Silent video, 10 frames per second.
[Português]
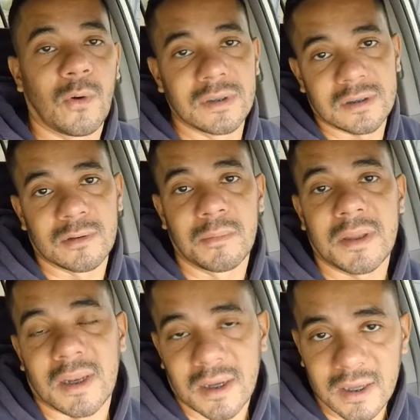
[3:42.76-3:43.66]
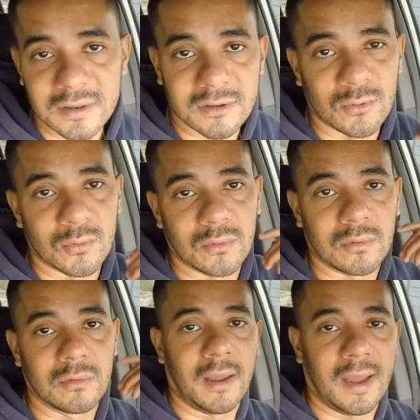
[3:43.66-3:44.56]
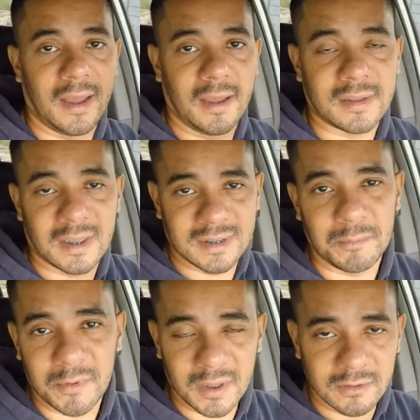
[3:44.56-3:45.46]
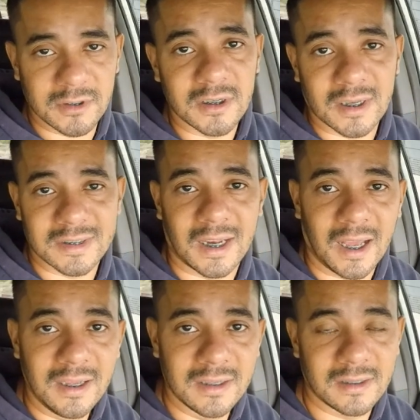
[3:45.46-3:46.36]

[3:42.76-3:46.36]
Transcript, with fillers: coisas sobre trânsito. É, tá sempre dando dicas lá.